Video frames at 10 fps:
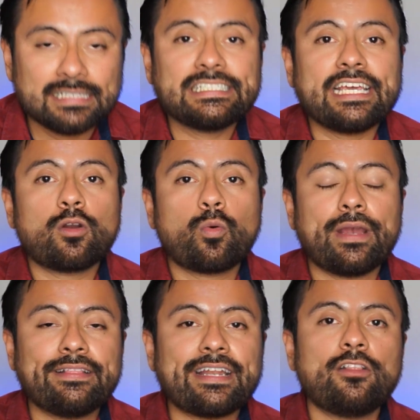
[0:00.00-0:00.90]
se
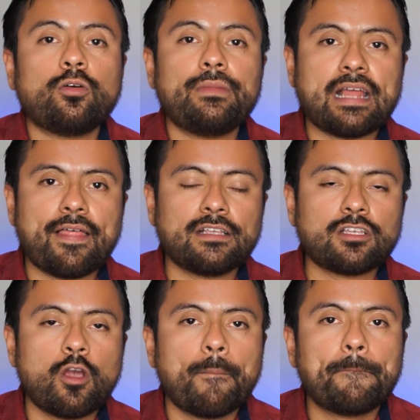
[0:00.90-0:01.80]
encuentran
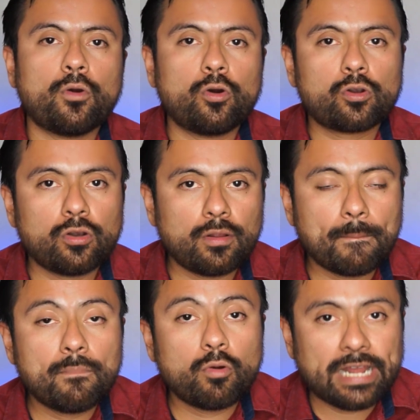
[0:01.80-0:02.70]
dominadas
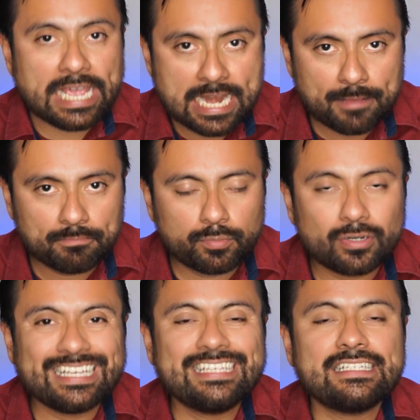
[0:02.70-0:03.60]
por Morena,
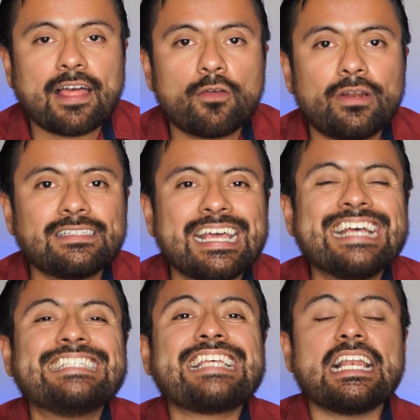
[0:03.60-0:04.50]
por legisladores
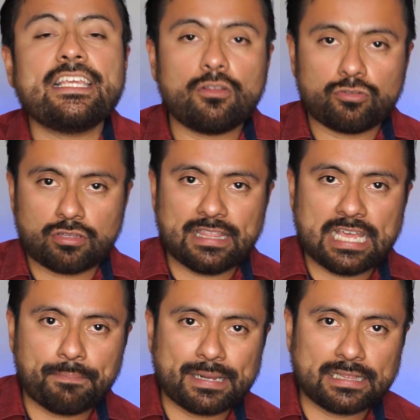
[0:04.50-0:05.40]
salidos
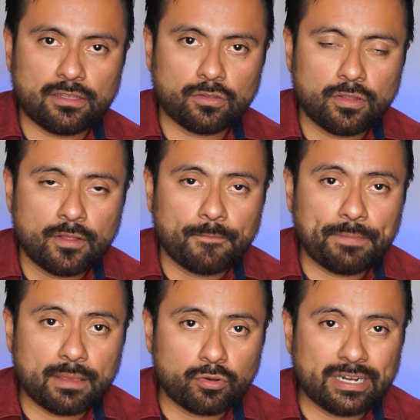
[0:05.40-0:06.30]
del partido
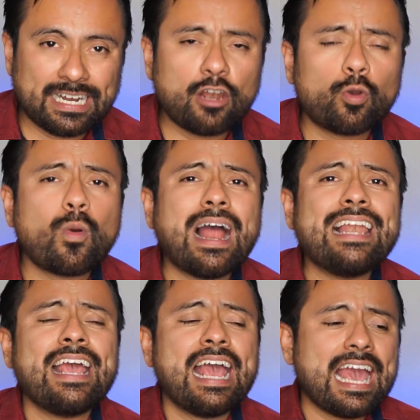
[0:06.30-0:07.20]
de Morena, lo
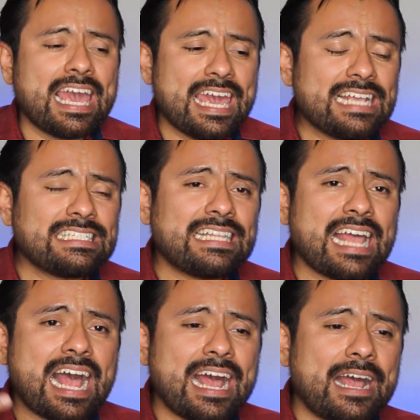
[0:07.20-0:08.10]
cual
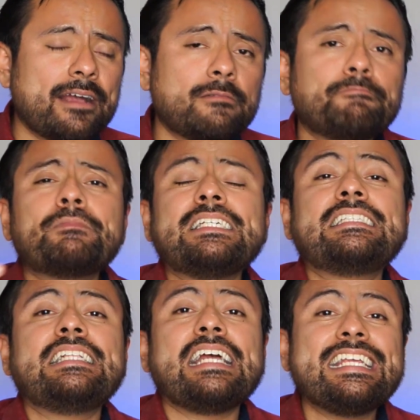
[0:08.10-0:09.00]

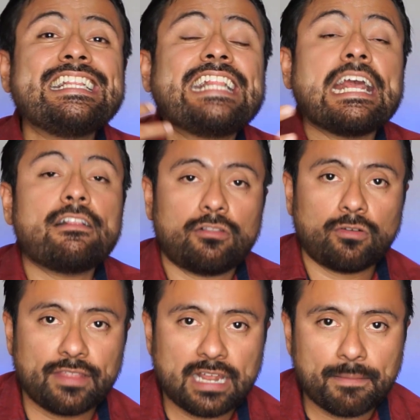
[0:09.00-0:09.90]
este
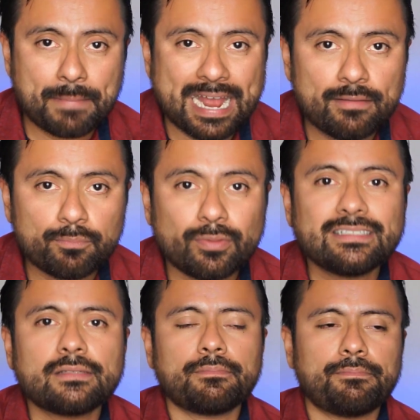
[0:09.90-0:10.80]
intento del PAN
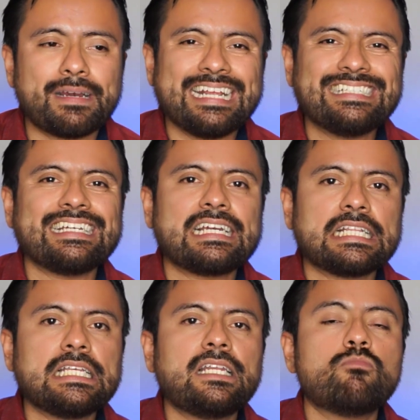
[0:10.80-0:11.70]
pues parece
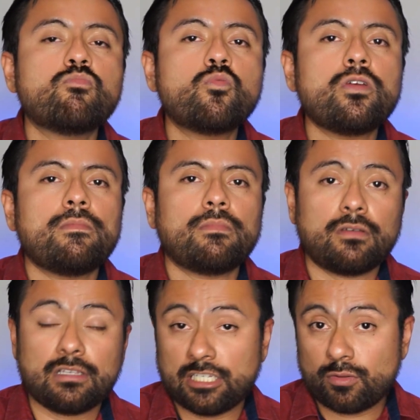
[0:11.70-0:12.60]
que tiene muy,
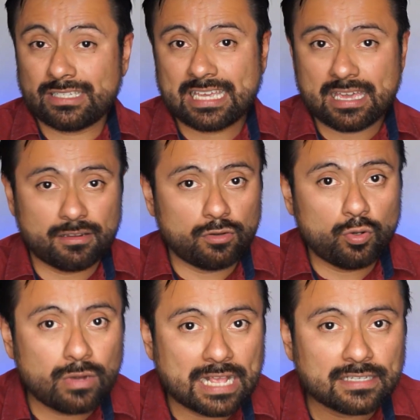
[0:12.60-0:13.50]
si no es que
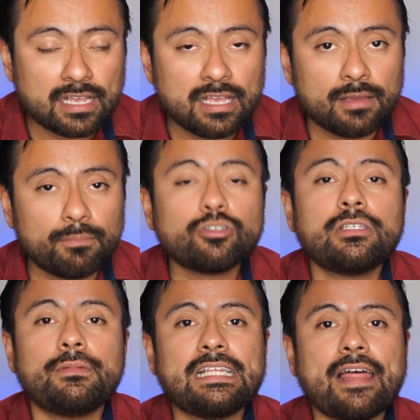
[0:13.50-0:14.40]
nulas,
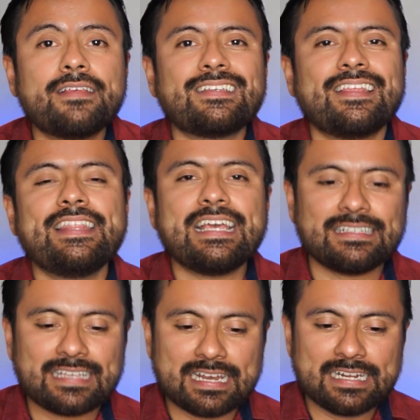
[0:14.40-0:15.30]
posibilidades
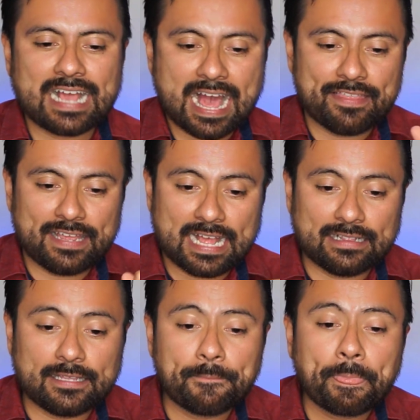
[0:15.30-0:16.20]
de salir
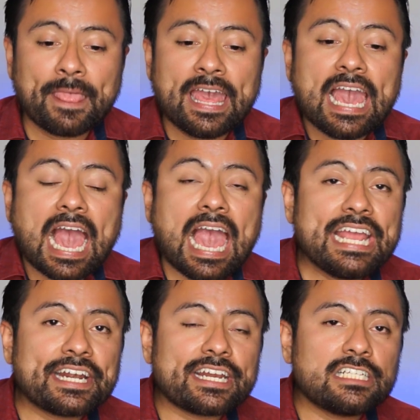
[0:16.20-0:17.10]
adelante.
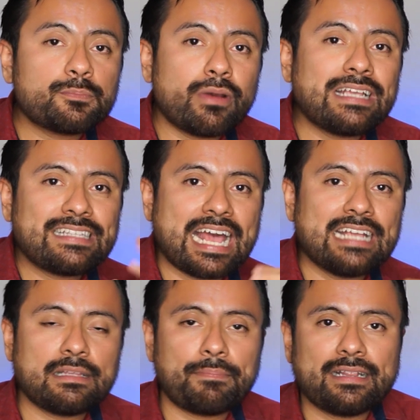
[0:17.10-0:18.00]
En respuesta a
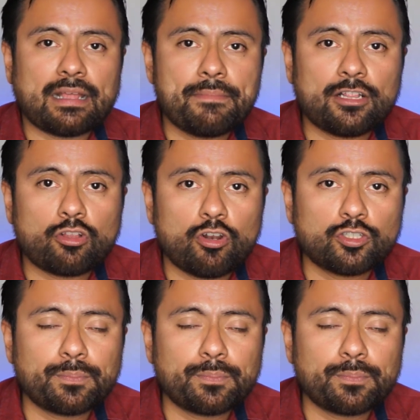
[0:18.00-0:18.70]
este planteamiento de los